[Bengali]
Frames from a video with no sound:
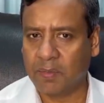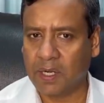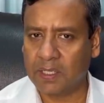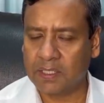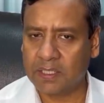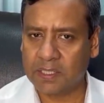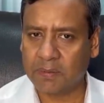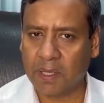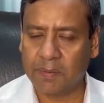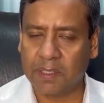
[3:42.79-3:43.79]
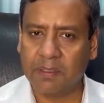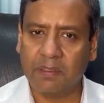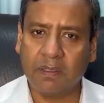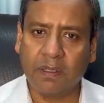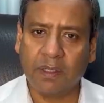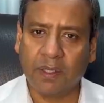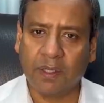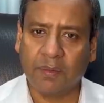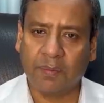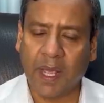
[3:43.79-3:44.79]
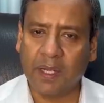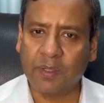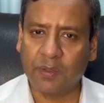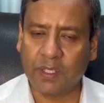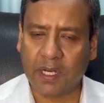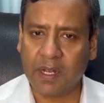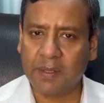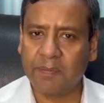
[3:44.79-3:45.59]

বাংলাদেশে যেভাবে ব্যাংক লুটেরা